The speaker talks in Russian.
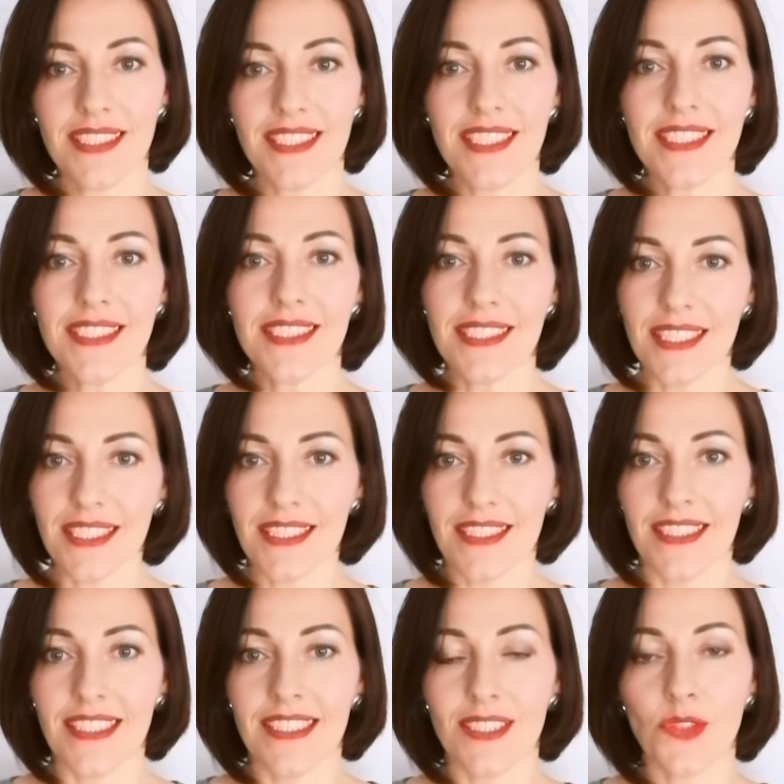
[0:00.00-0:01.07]
разных
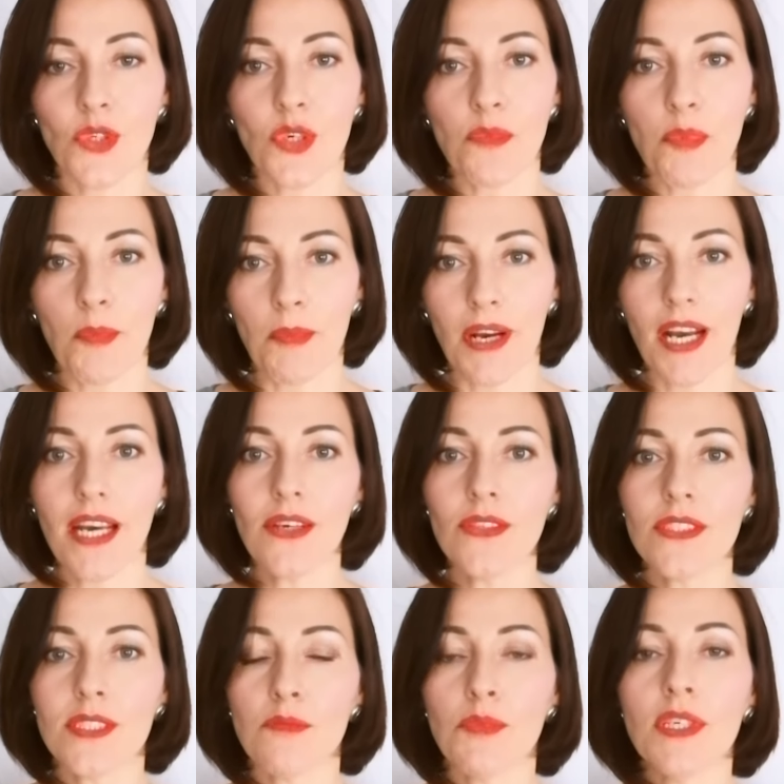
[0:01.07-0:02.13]
техник, которые
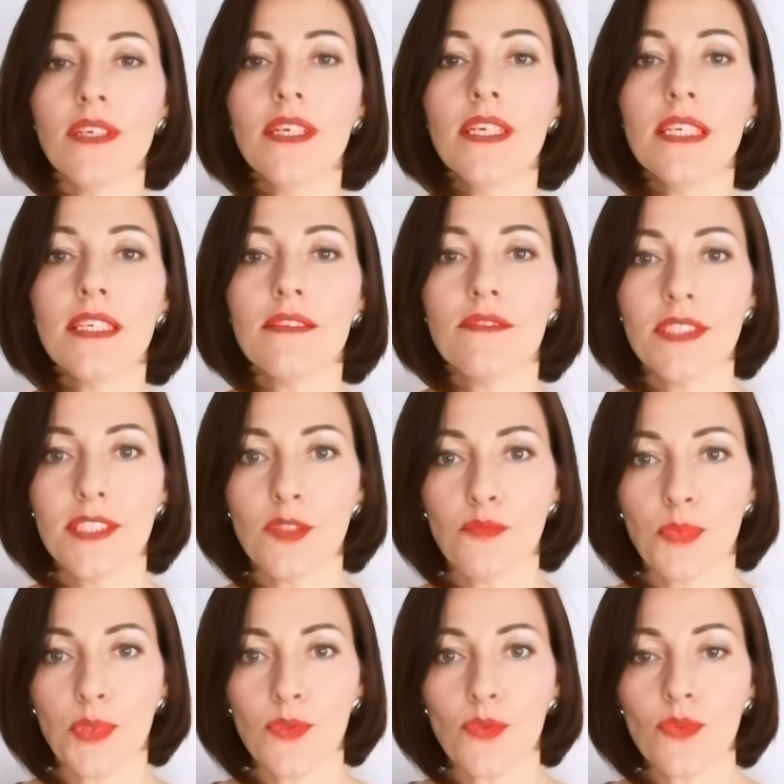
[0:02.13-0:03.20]
помогают тебе
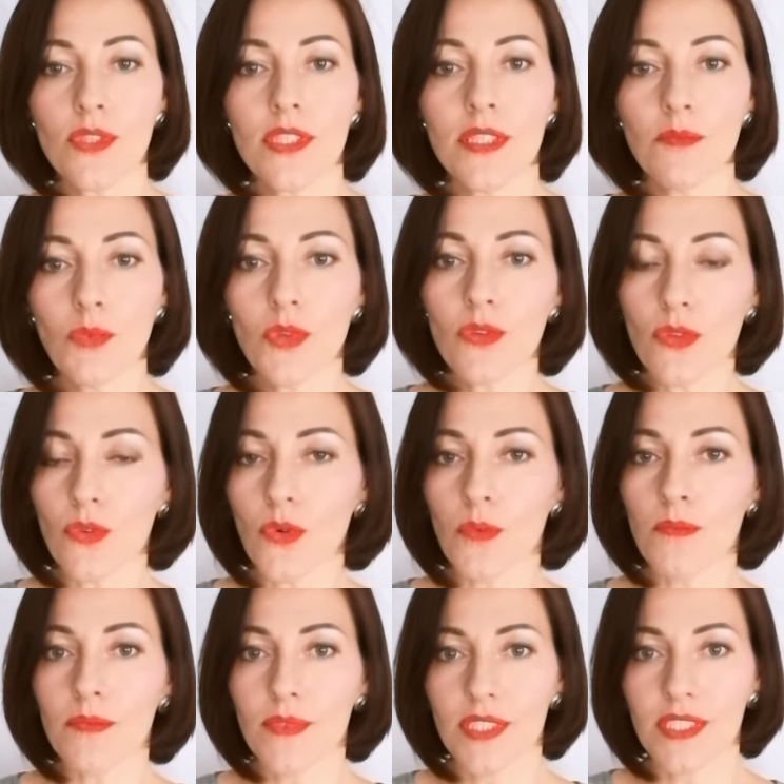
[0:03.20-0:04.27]
видеть под другим
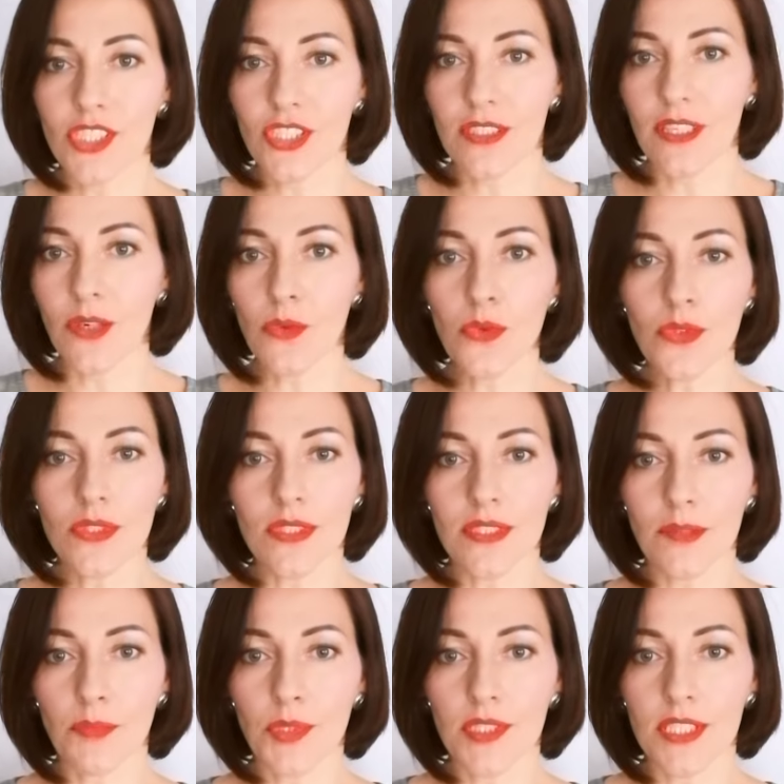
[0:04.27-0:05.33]
углом э,
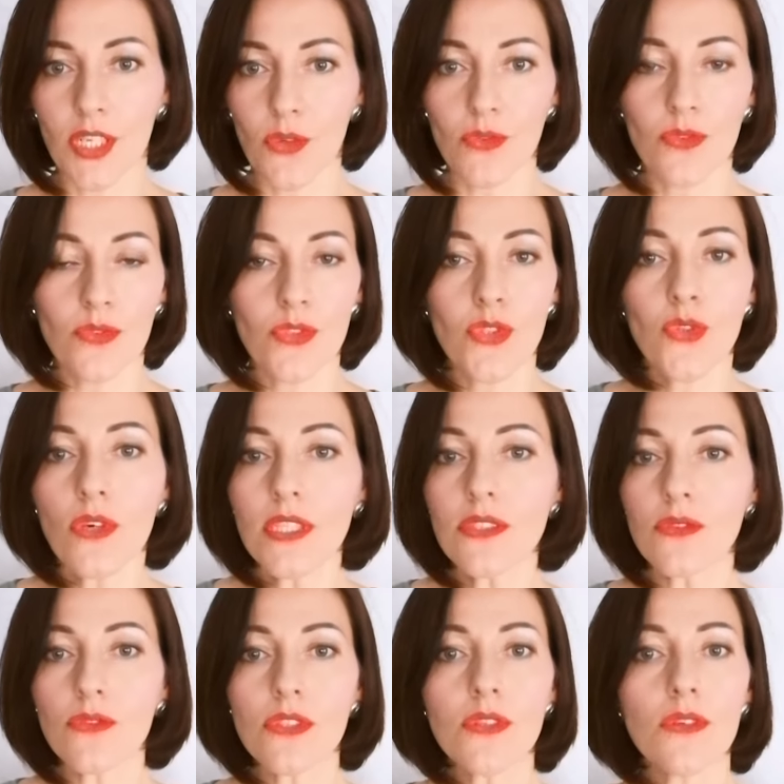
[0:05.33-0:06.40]
какую-то определенную
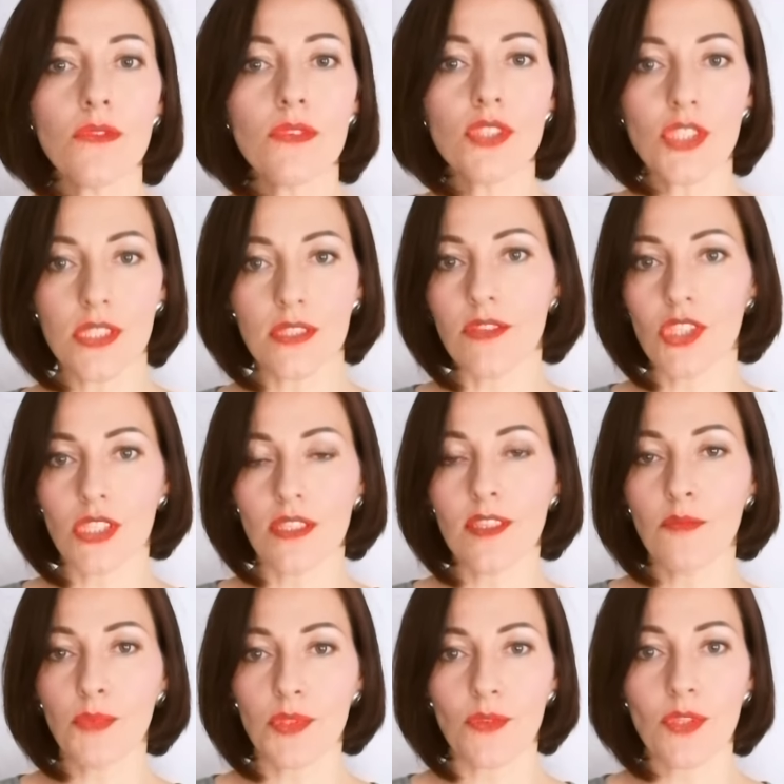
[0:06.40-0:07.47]
ситуацию, но ты ее видишь
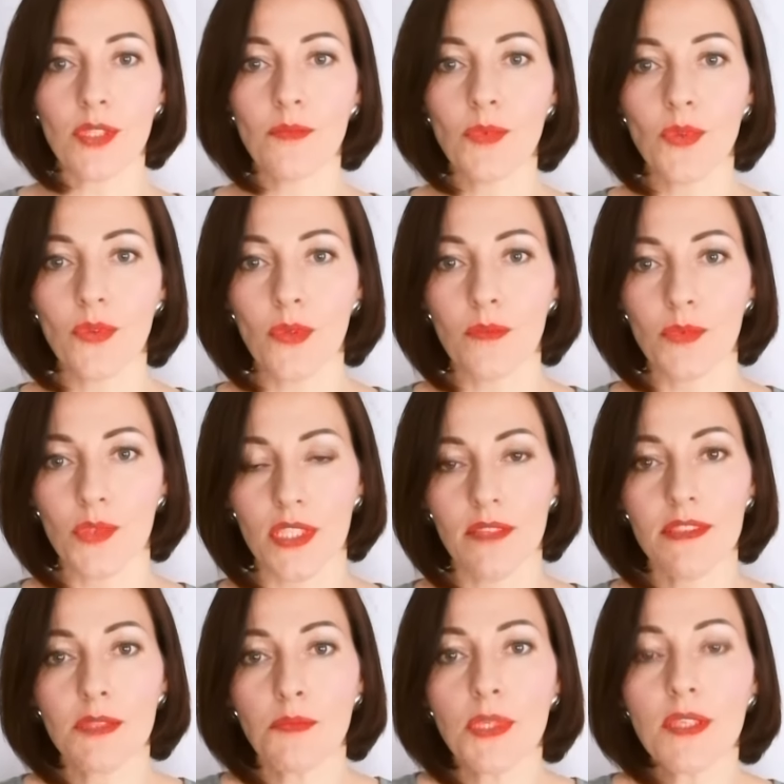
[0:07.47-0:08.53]
совершенно под другим углом уже
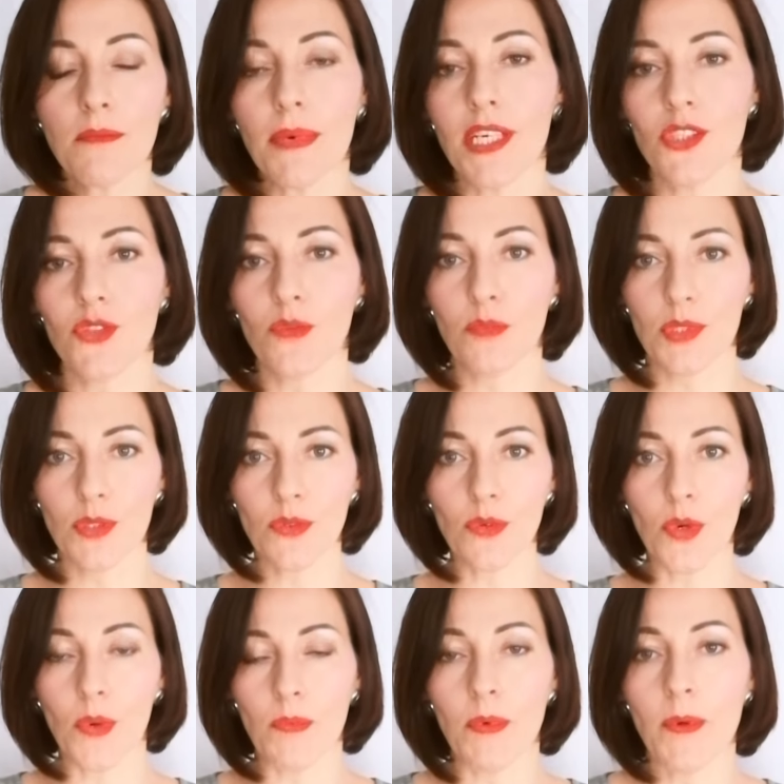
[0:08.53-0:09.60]
и воспринимаешь ее
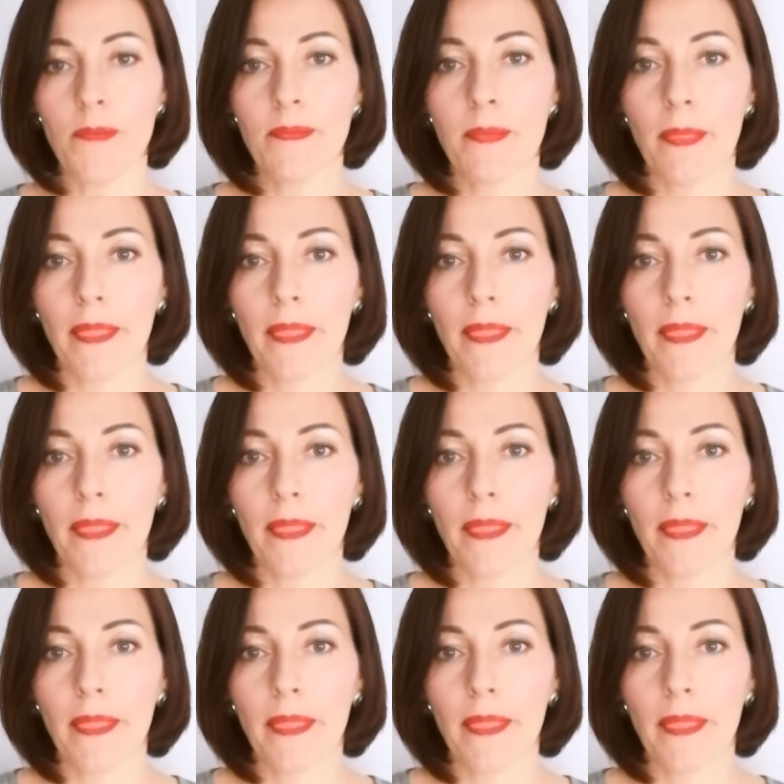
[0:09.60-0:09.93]
по-другому.